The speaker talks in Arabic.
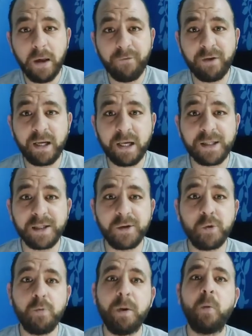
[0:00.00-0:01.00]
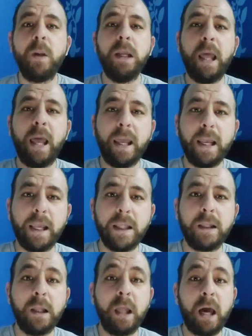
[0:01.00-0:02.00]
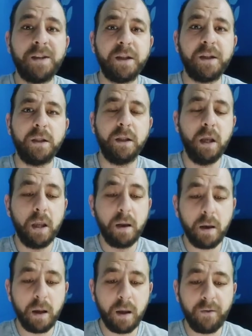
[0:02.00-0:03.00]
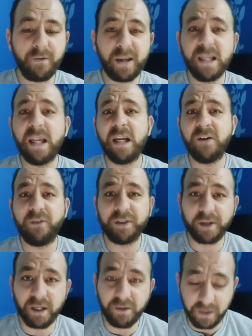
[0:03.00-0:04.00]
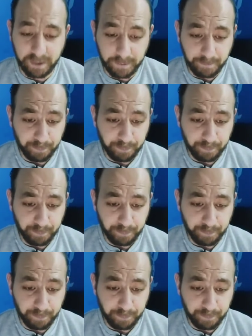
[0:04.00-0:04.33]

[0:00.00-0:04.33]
في كاس السوبر والحاجات اللي حصلت آه، في خلال الفتره اللي فاتت